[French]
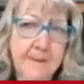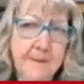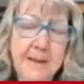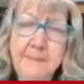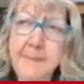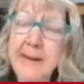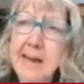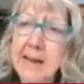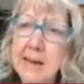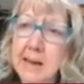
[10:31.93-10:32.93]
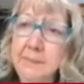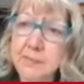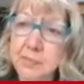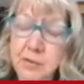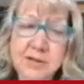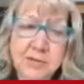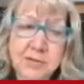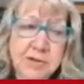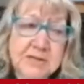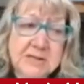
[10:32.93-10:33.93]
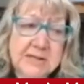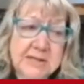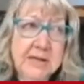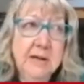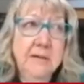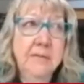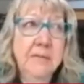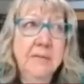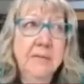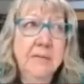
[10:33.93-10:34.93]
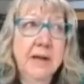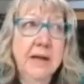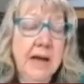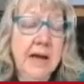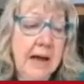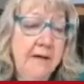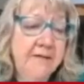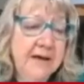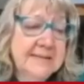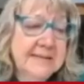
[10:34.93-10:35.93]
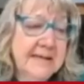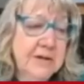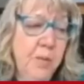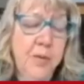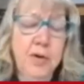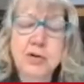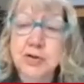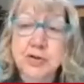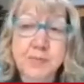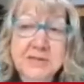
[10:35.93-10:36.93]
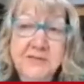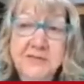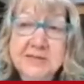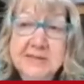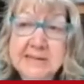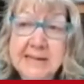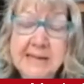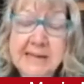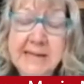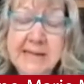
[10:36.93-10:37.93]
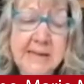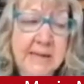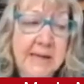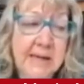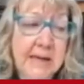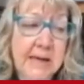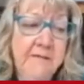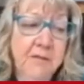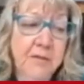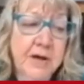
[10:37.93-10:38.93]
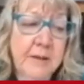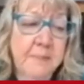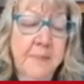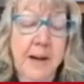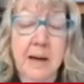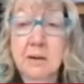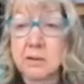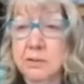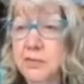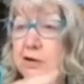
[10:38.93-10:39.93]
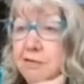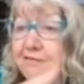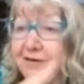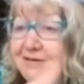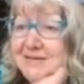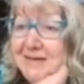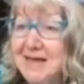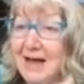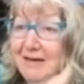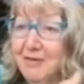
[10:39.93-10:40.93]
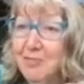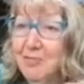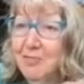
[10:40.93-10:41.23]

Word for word: Les pays arabes, dont la Tunisie, avec ses nombreuses spécificités évoquées par euh, tous les conférenciers avant moi,